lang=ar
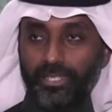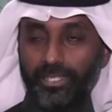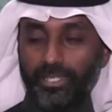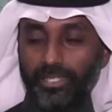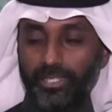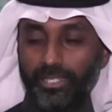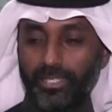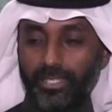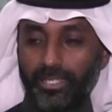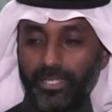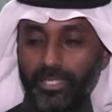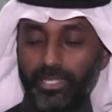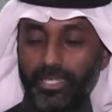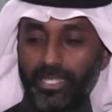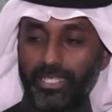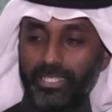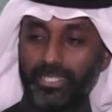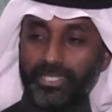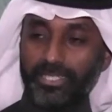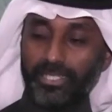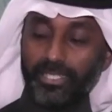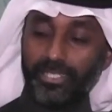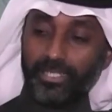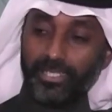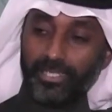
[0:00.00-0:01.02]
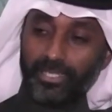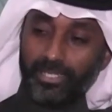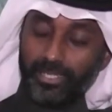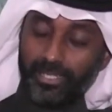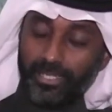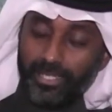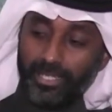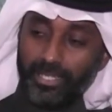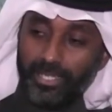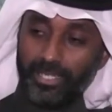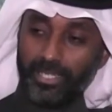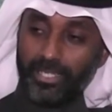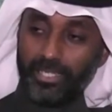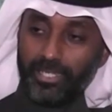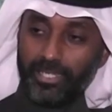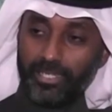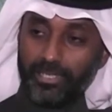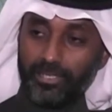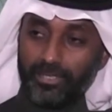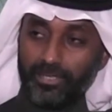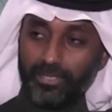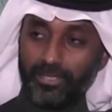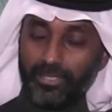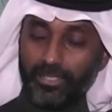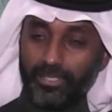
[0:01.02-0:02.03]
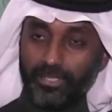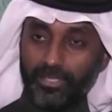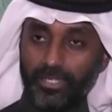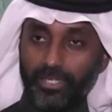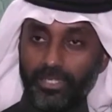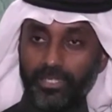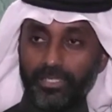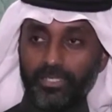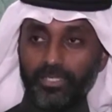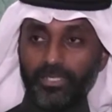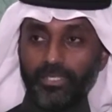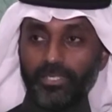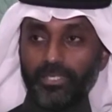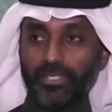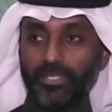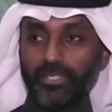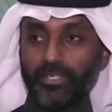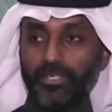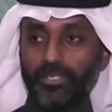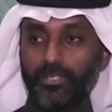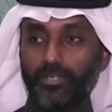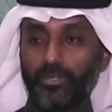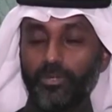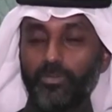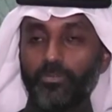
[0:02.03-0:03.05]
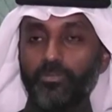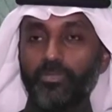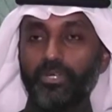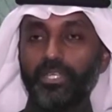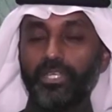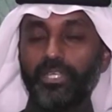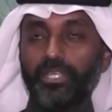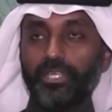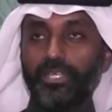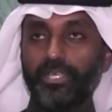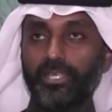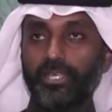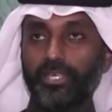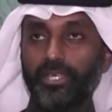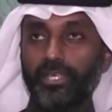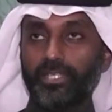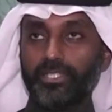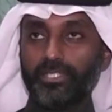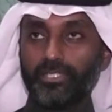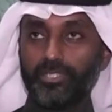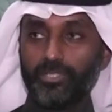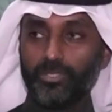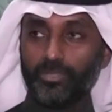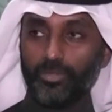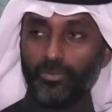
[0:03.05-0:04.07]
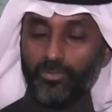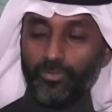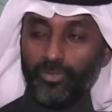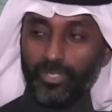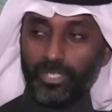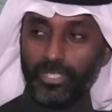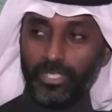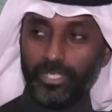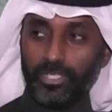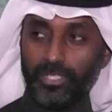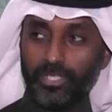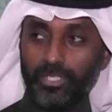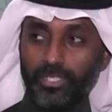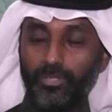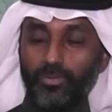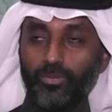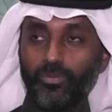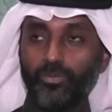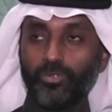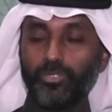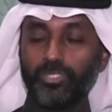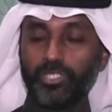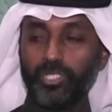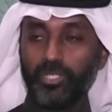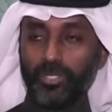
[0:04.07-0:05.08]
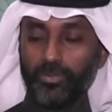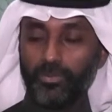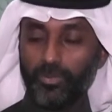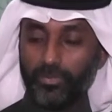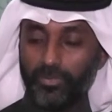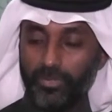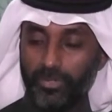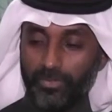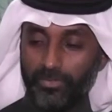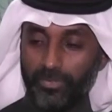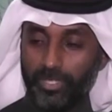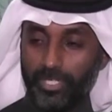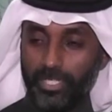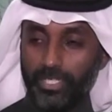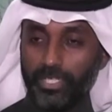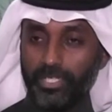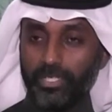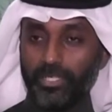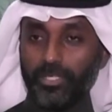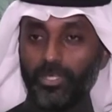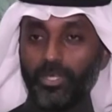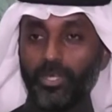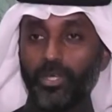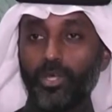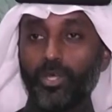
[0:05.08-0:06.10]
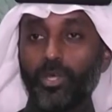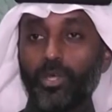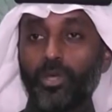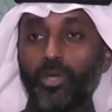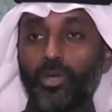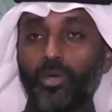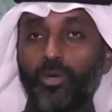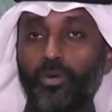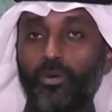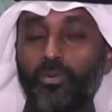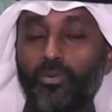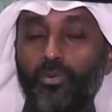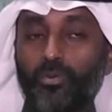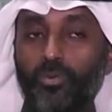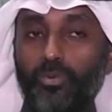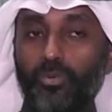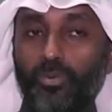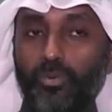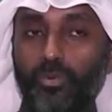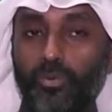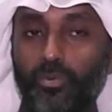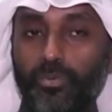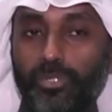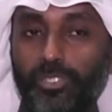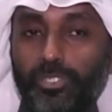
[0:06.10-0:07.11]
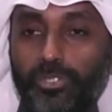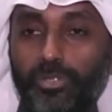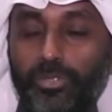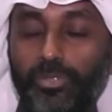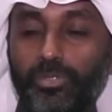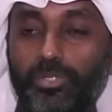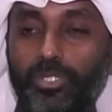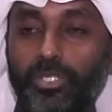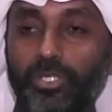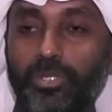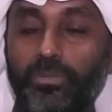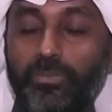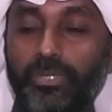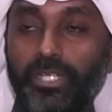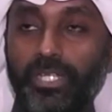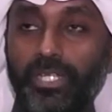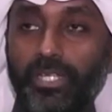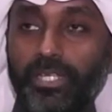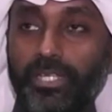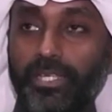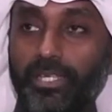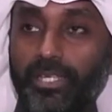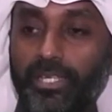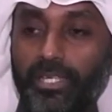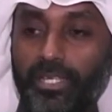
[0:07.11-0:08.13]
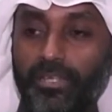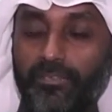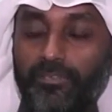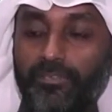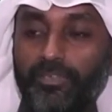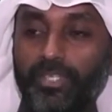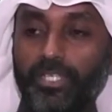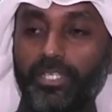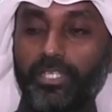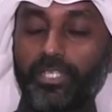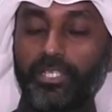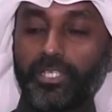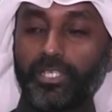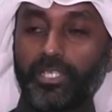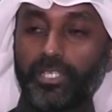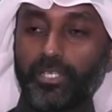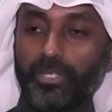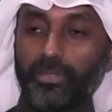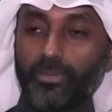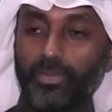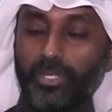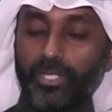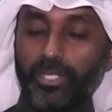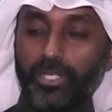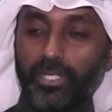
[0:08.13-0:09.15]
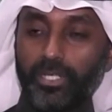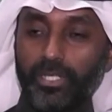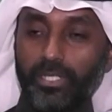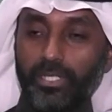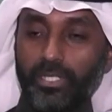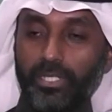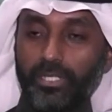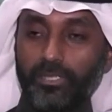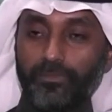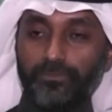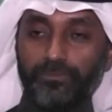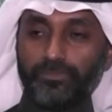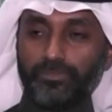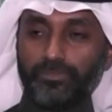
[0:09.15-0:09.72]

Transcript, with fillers: اللي الناس اللي غيري يعني هم اللي أسسوا الفريق وتعبوا في الفريق ومجهودهم الفكري وال